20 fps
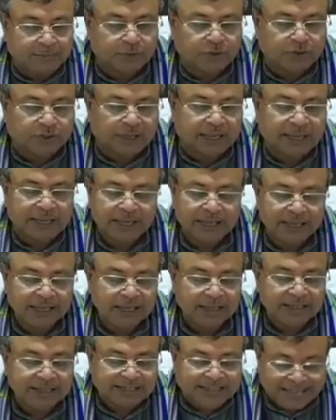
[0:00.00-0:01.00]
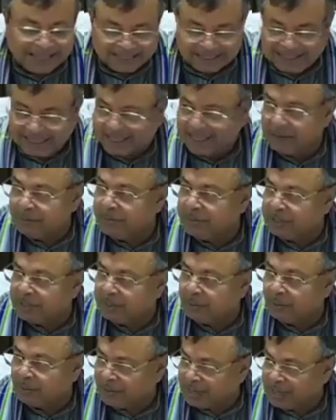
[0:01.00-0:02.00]
মধ্যে টেকনিক্যাল বিটে
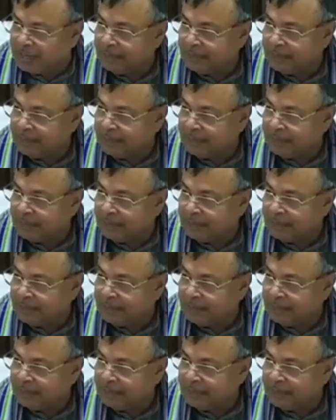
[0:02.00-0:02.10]
ওরা